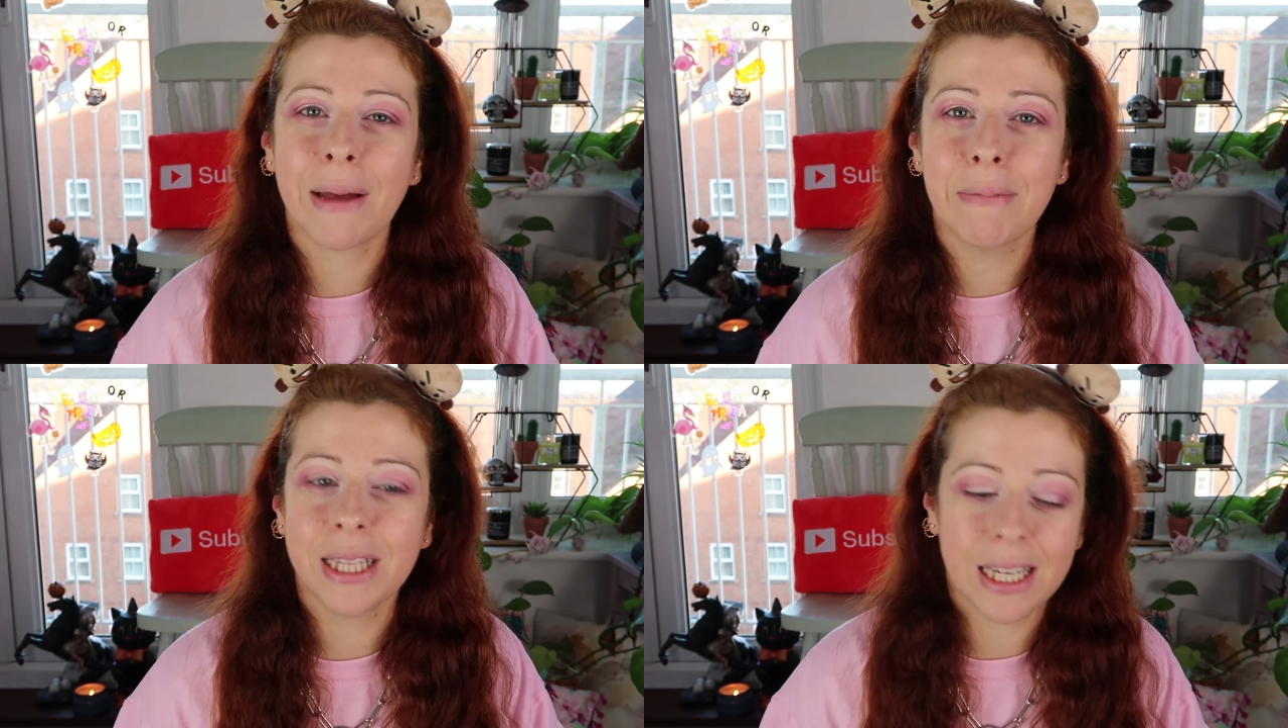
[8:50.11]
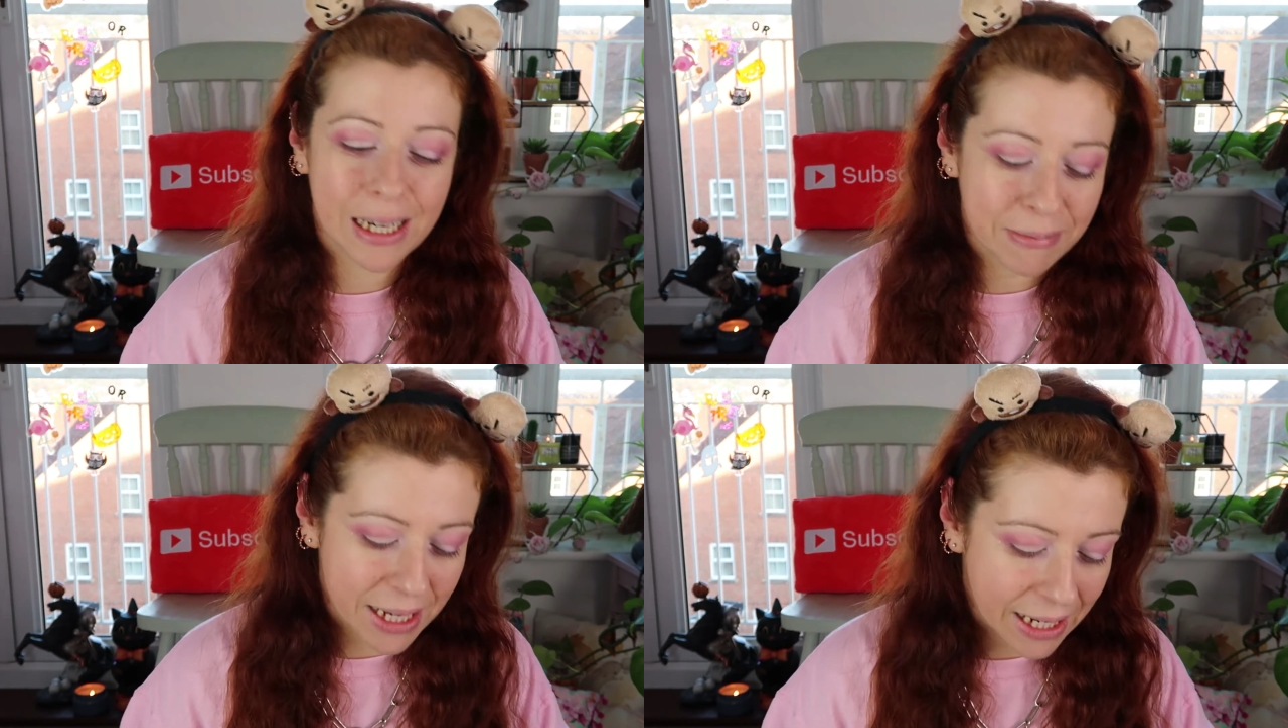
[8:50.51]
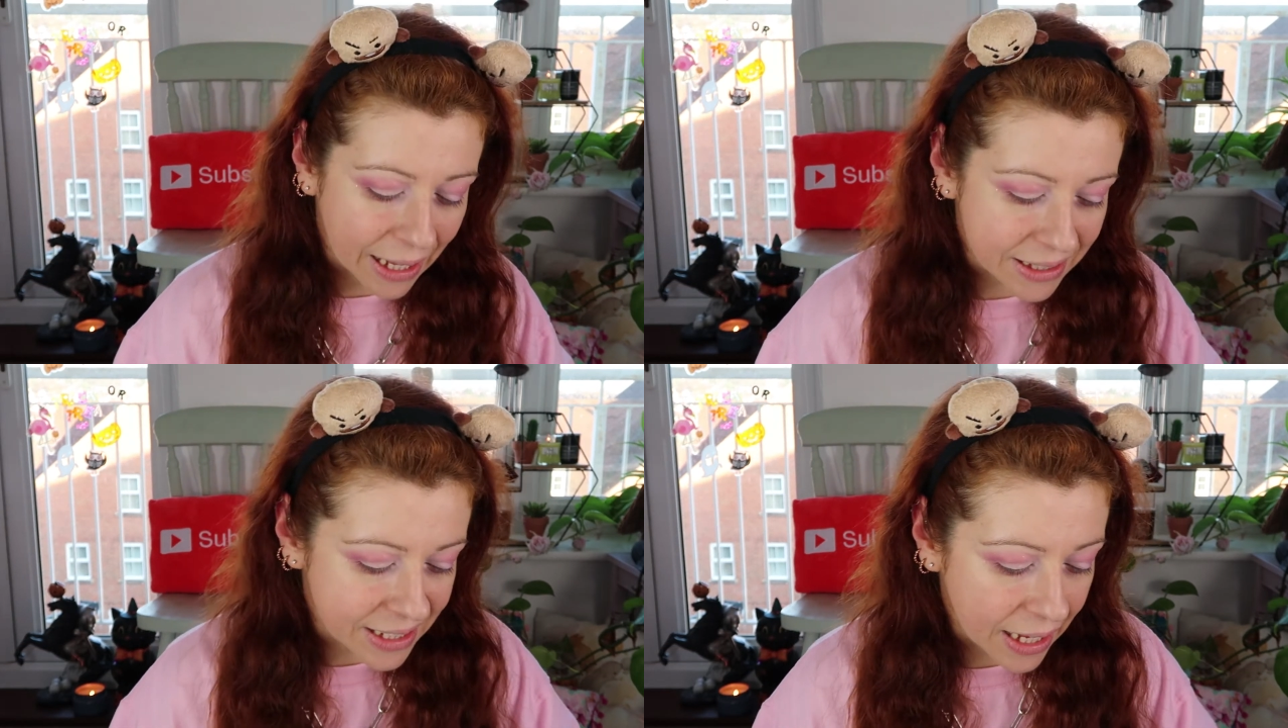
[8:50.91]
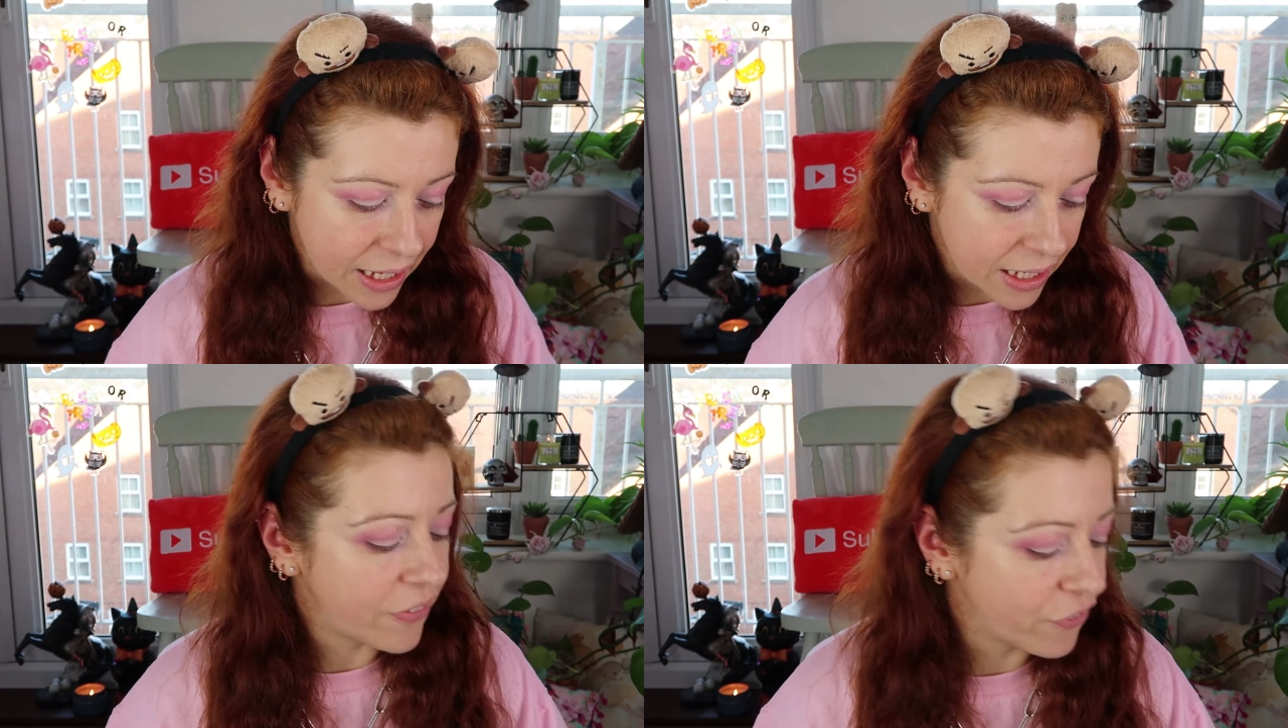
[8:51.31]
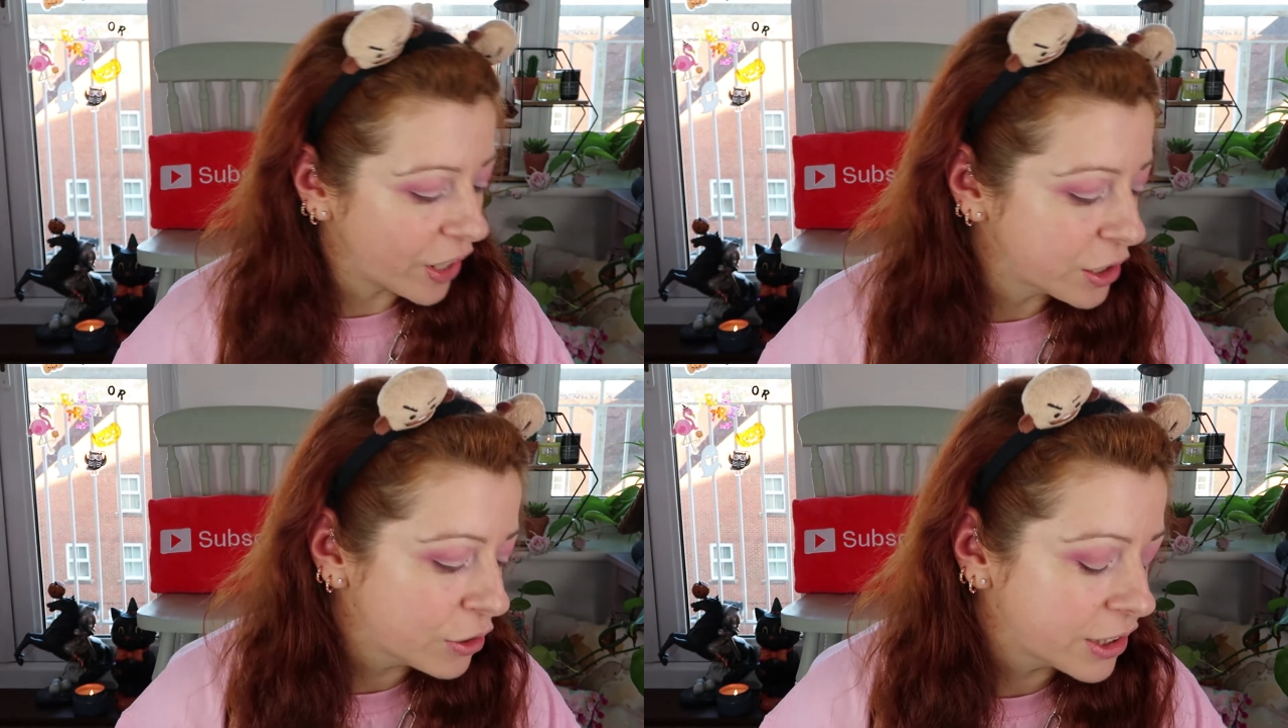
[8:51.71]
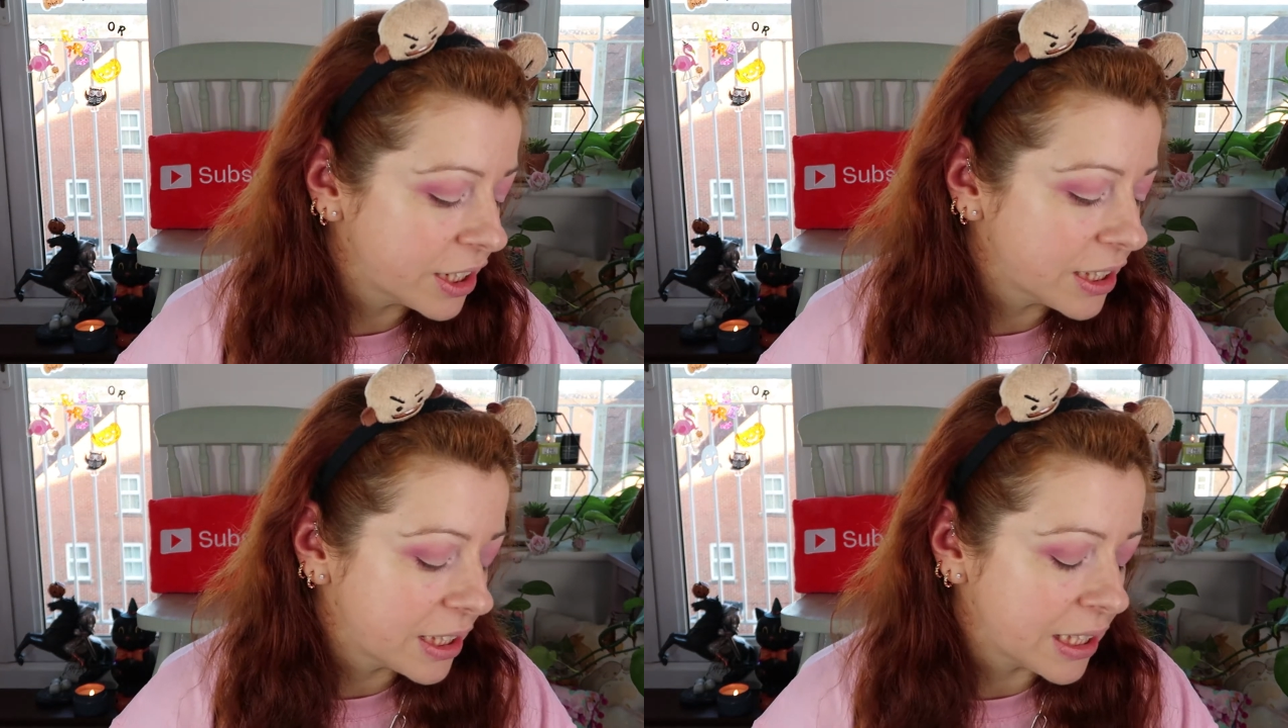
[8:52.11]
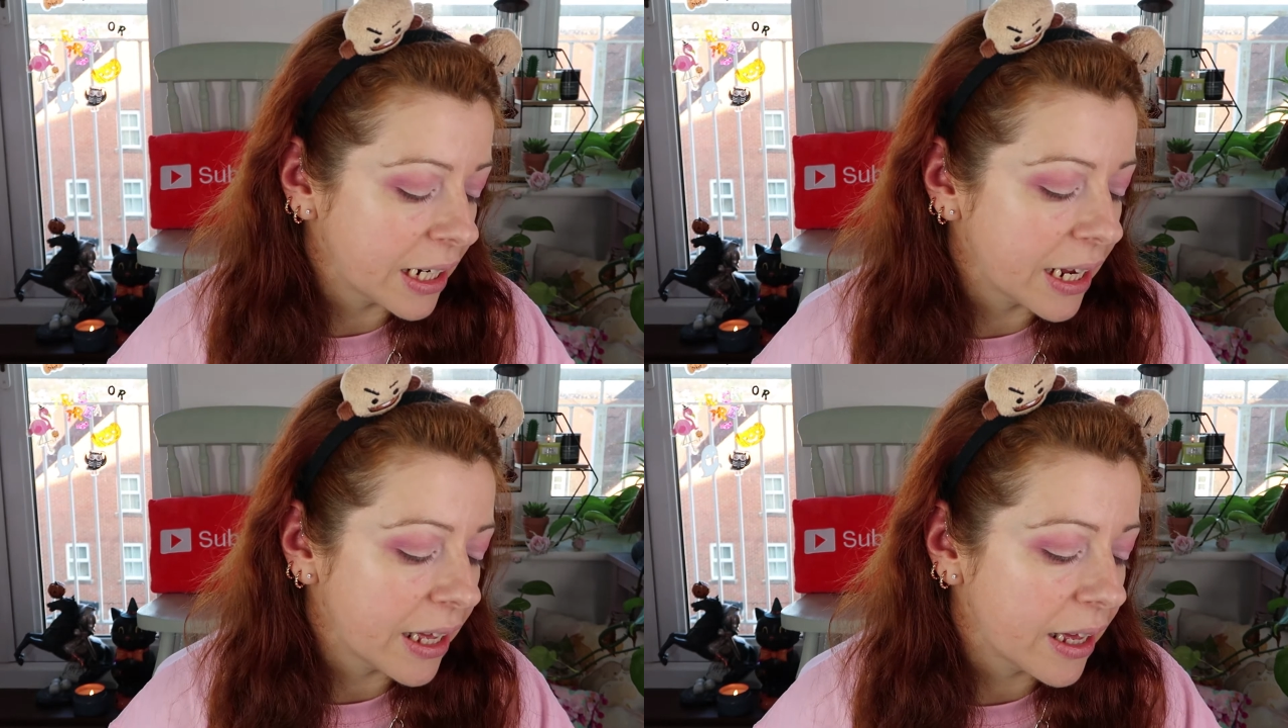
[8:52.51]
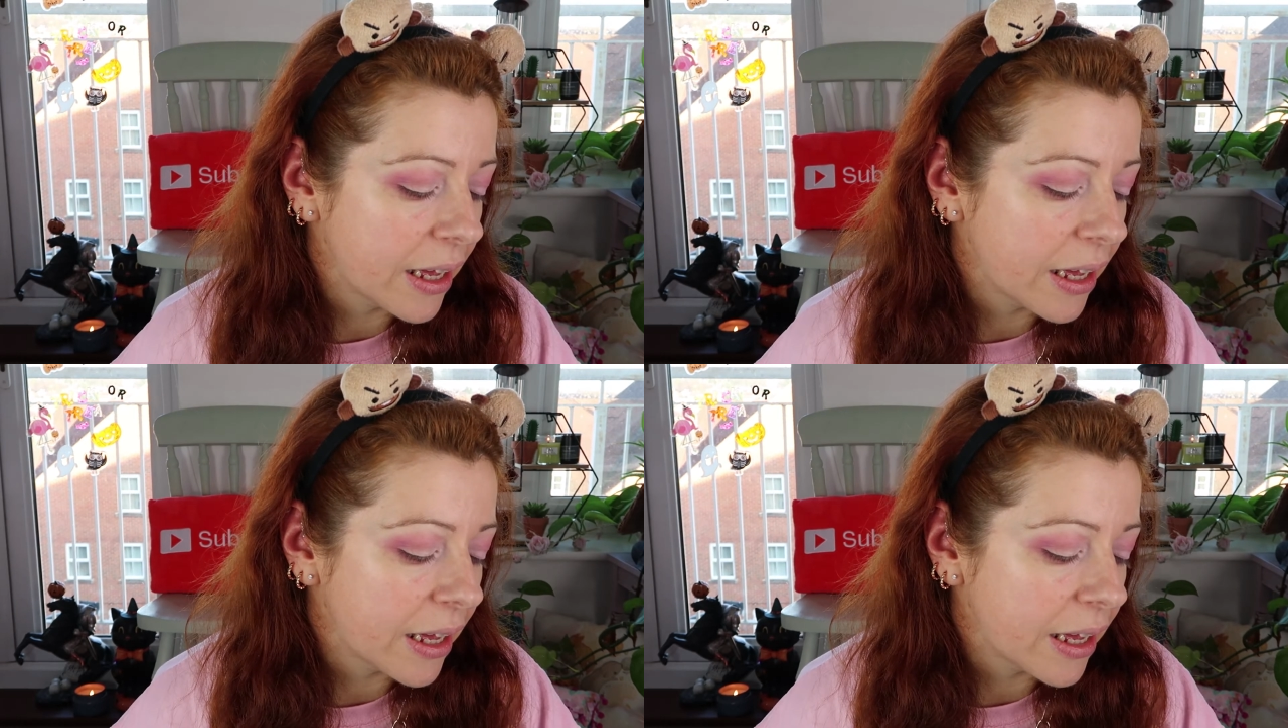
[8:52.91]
abita nella mia casa si è fatto sentire